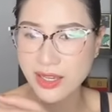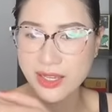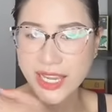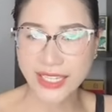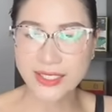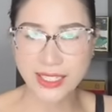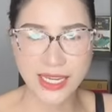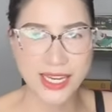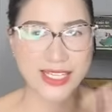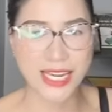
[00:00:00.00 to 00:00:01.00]
khét cái
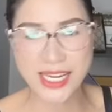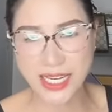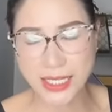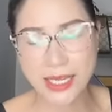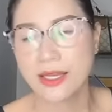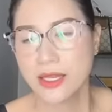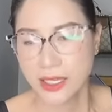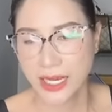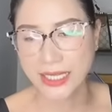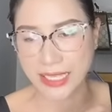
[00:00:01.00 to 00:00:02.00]
này cháy cái kia
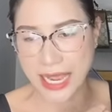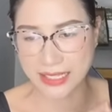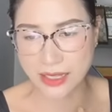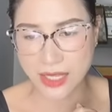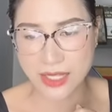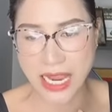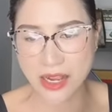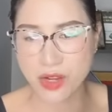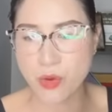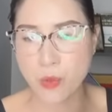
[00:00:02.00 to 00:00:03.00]
khách hàng nhắn tin trang
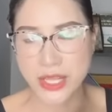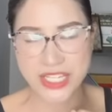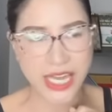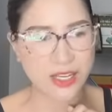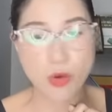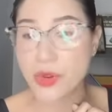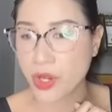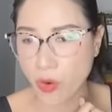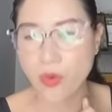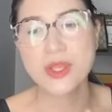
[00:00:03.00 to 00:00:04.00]
ơi hôm qua chị ăn đậu bị
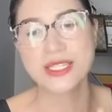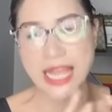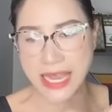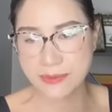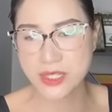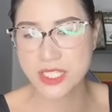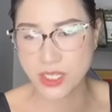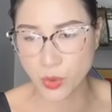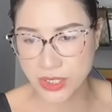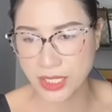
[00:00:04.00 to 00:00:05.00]
khô dạ em rất xin
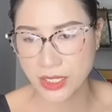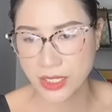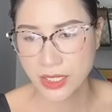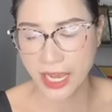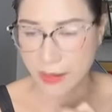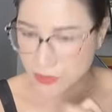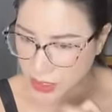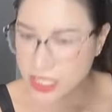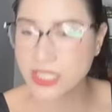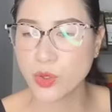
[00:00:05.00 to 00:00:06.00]
lỗi chị em rất
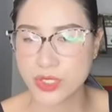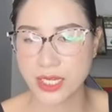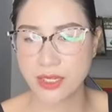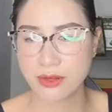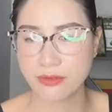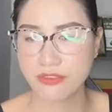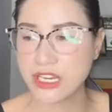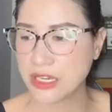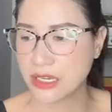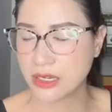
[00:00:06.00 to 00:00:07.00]
xin lỗi chị
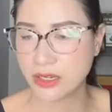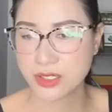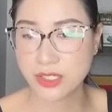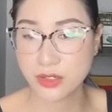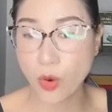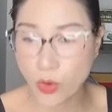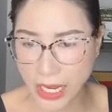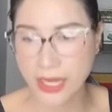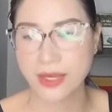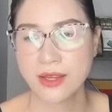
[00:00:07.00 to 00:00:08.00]
vì sự cố
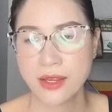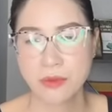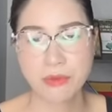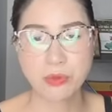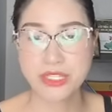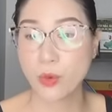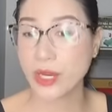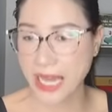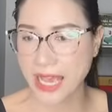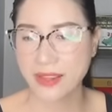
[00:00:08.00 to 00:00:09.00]
này mong chị quay
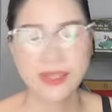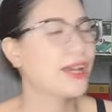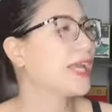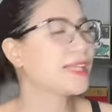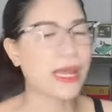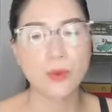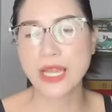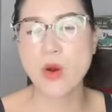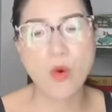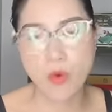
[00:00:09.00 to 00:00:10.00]
lại khách hàng quay lại
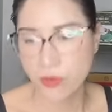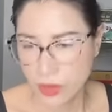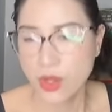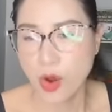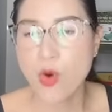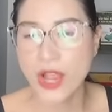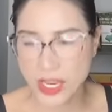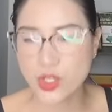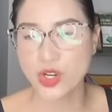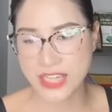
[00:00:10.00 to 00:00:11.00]
ồ ok
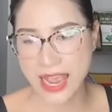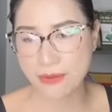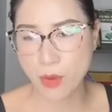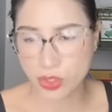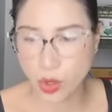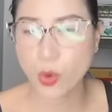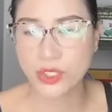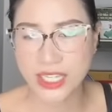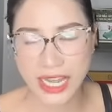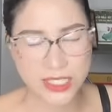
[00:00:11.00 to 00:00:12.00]
rồi đó trang mọi thứ ổn
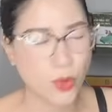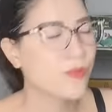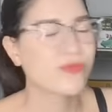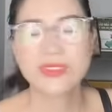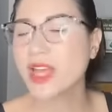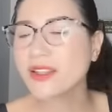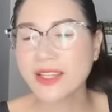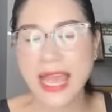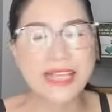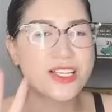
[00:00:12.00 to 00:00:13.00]
định lại rồi tất
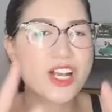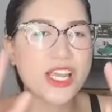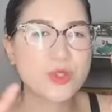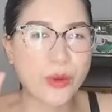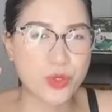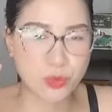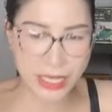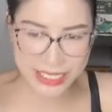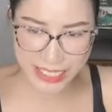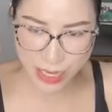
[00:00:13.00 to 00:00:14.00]
cả sự kinh doanh của chúng
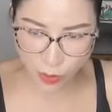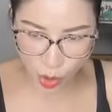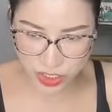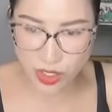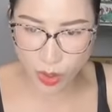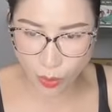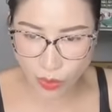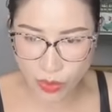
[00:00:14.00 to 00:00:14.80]
ta sẽ đều có sự cố